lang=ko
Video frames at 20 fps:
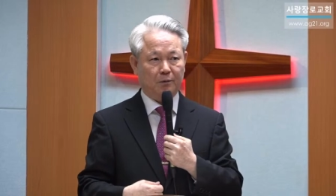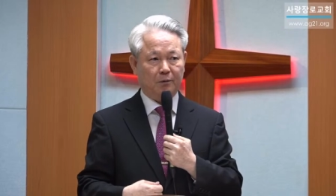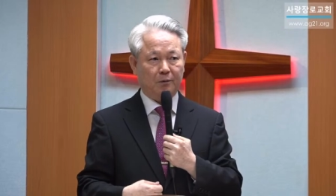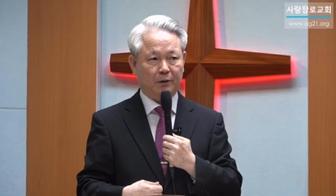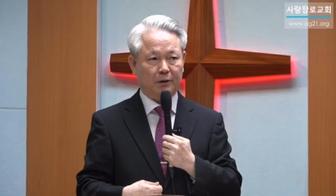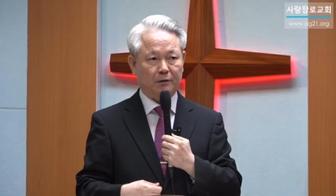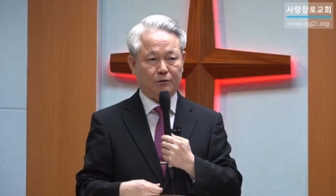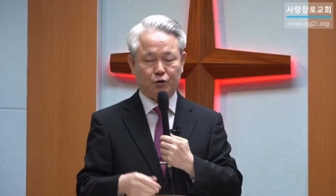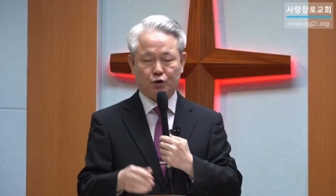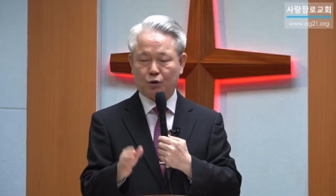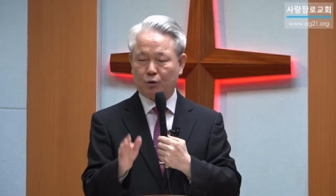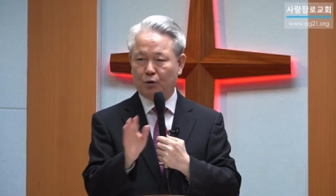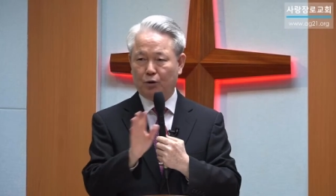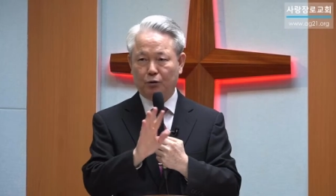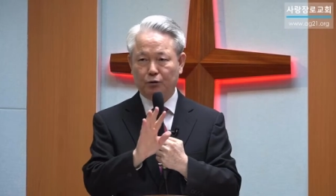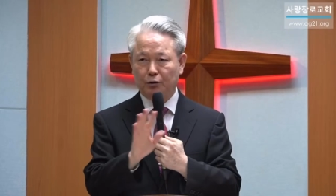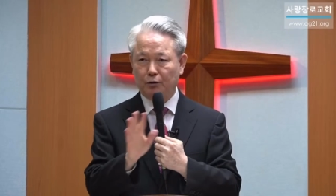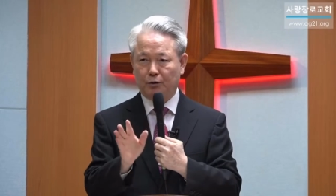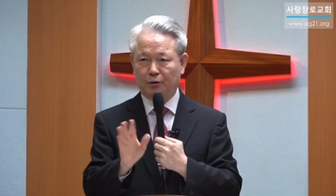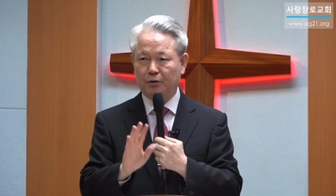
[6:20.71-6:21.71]
그러니까
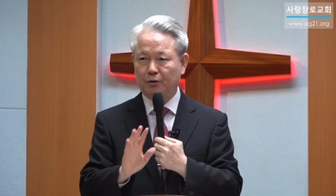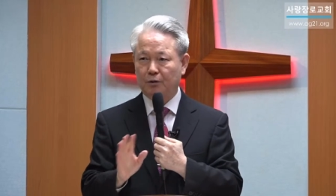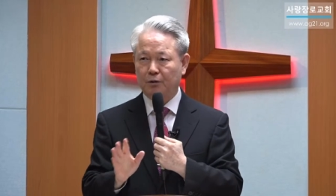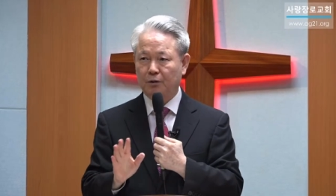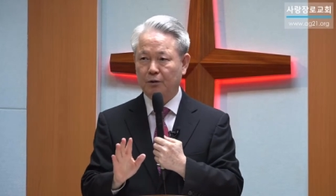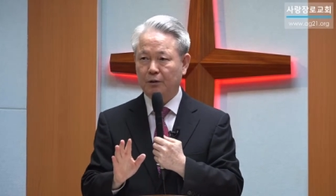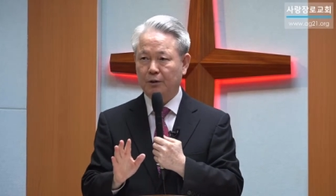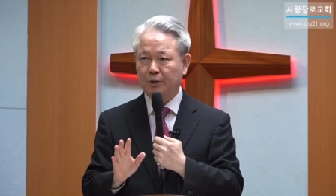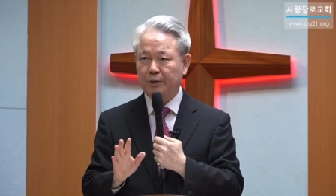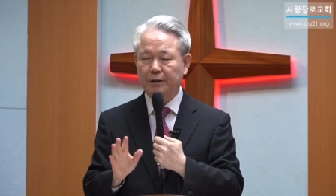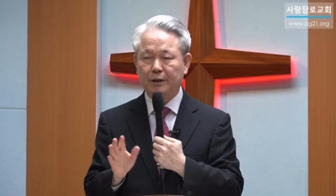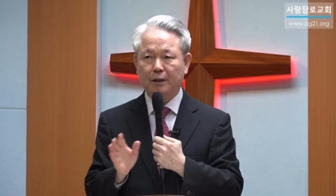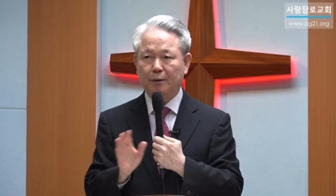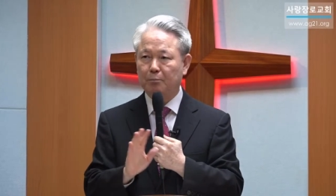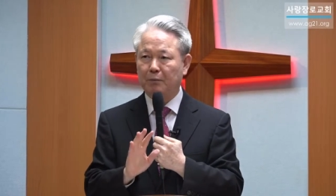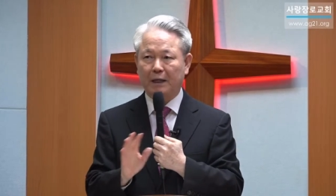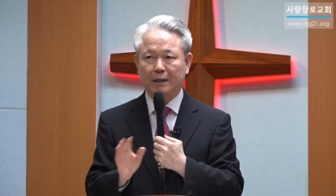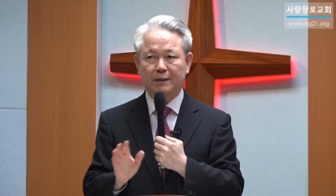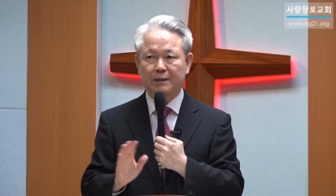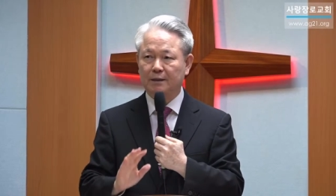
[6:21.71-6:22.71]
전혀 이게
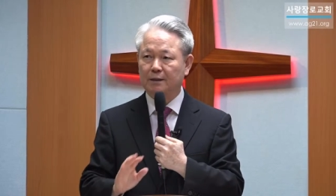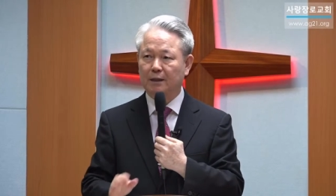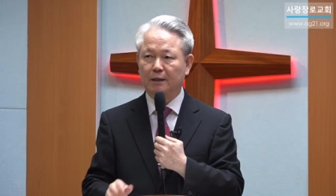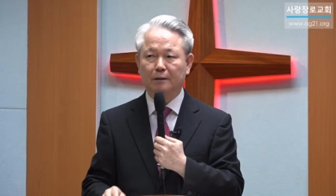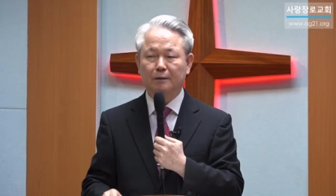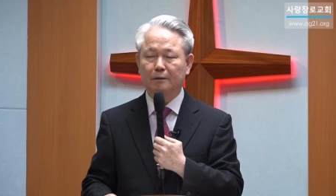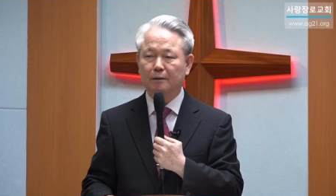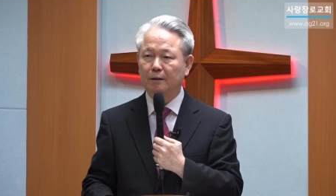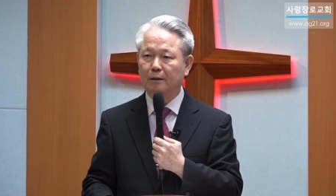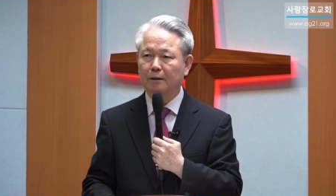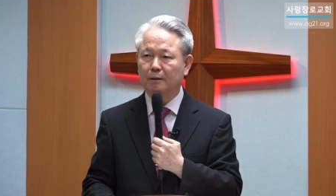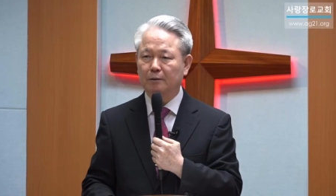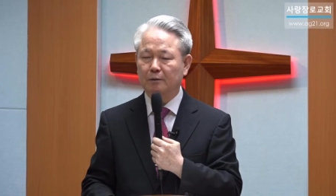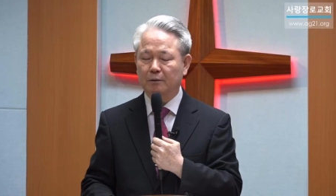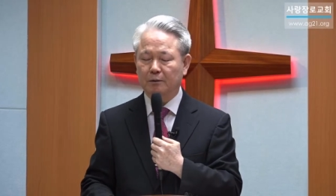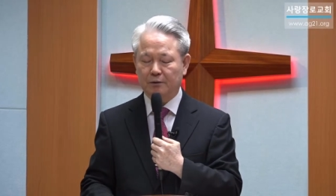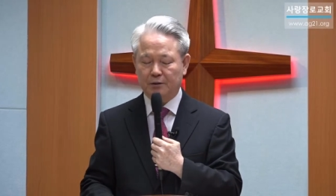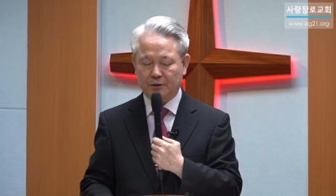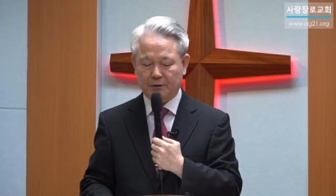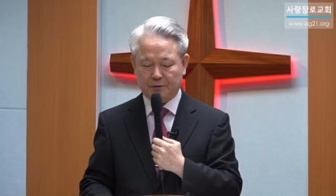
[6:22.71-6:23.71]
맞지가 안 되는
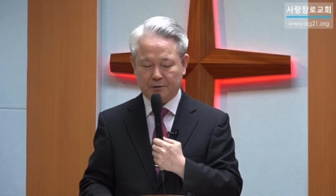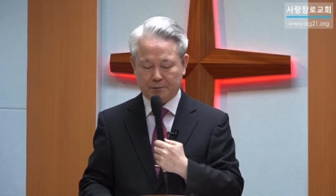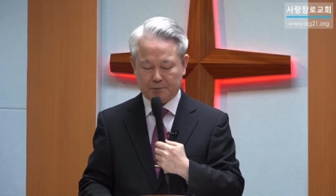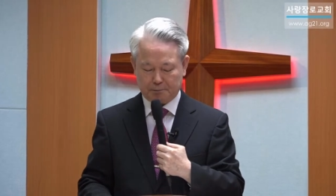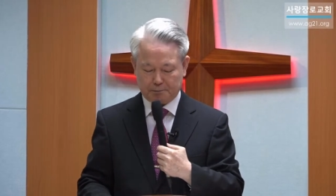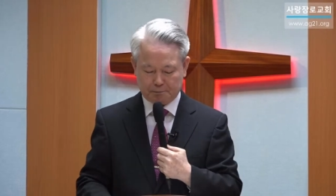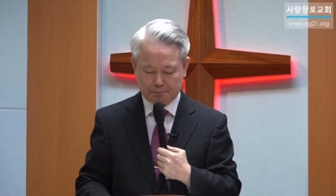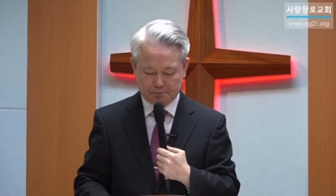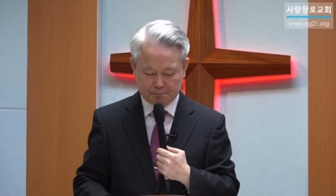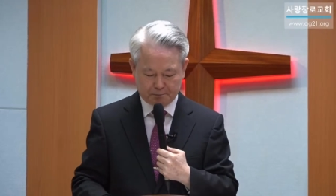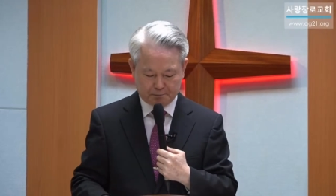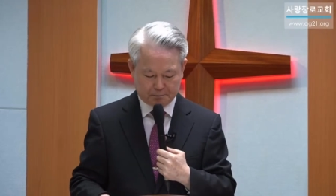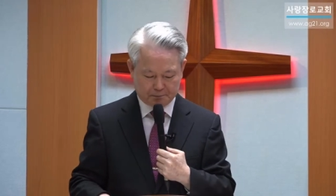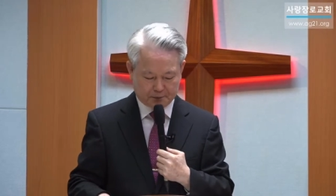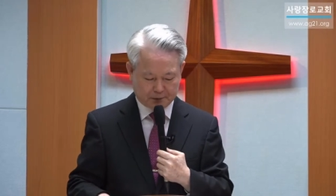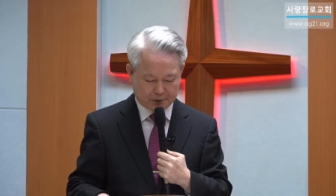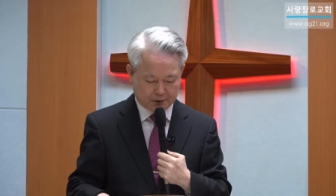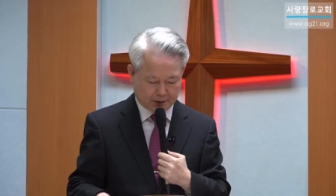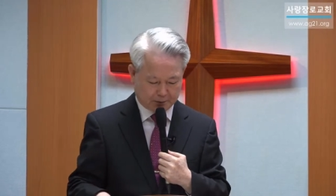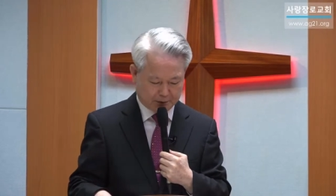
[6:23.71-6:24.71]
거죠.
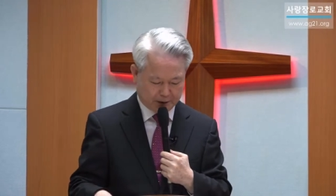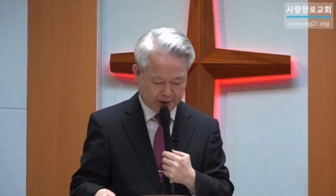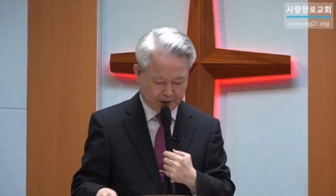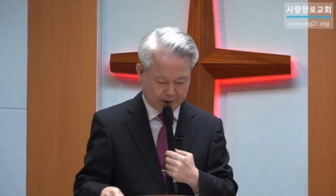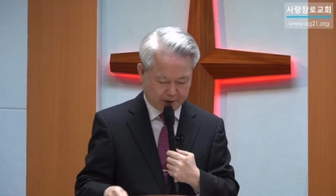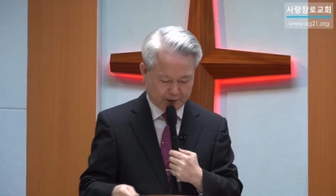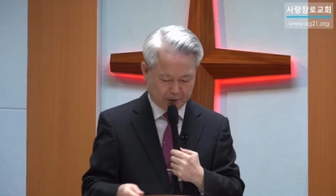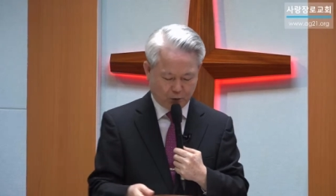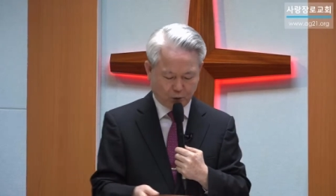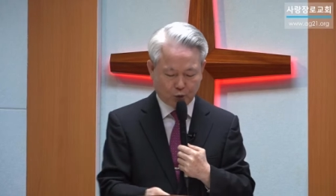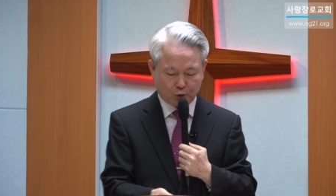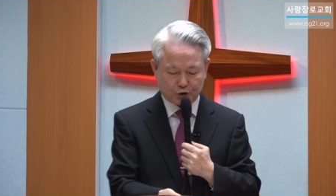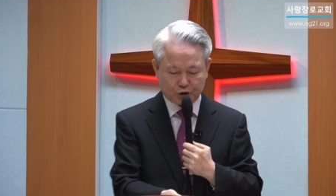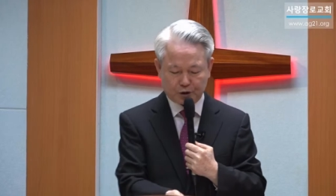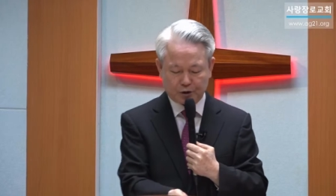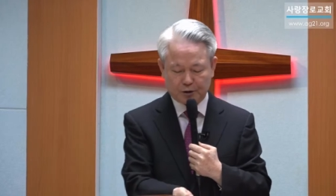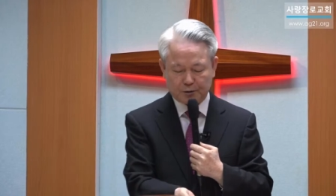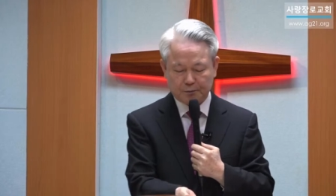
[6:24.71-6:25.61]
그 다음에 5절